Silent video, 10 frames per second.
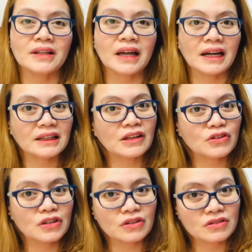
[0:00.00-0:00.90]
nakita niyo
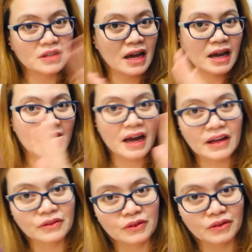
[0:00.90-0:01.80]
dito sa,
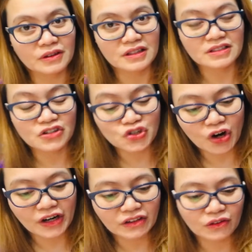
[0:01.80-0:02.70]
ano, sa
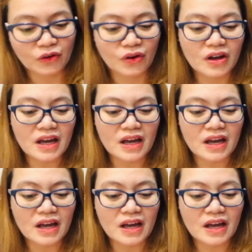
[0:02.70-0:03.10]
chart, no?